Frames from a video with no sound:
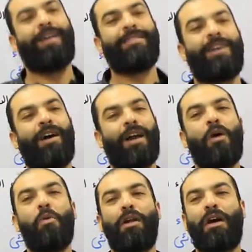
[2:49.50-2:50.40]
ظهر
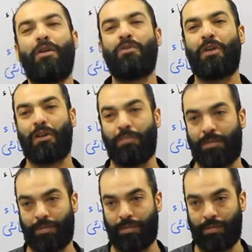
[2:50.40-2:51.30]
اول قانون ضريبي
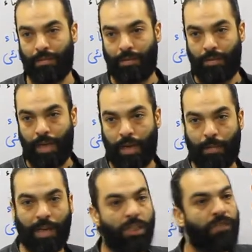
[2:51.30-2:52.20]
يعني
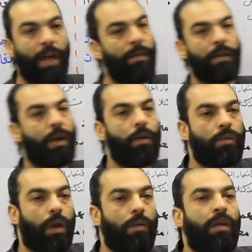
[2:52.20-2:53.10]
ما كانش في قبل كده قانون
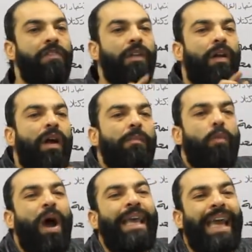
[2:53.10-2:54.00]
ضرائب كان في ضرائب
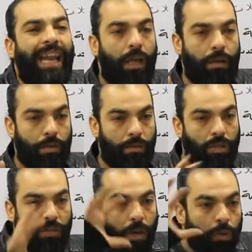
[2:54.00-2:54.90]
معينه ما
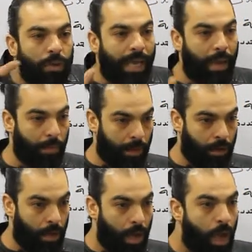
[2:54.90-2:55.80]
كانش في قانون كامل
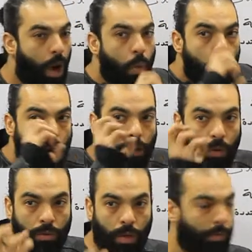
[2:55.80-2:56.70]
اول
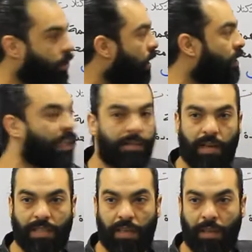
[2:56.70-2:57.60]
قانون ضريبي احنا
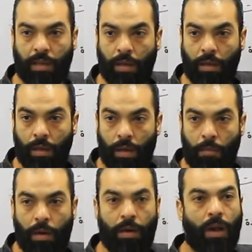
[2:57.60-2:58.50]
استردينا سيادتنا
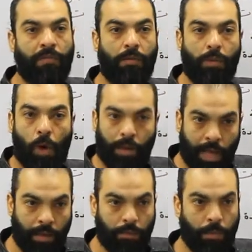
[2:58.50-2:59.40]
بقينا نعرف نمضي
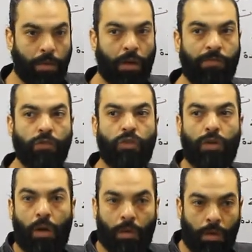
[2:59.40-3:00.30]
معاهدات بقينا نعرف نصدر
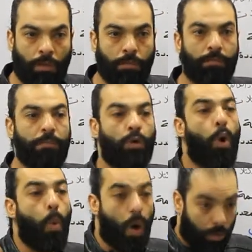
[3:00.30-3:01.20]
قوانين
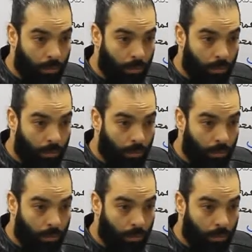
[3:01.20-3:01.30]
بقوه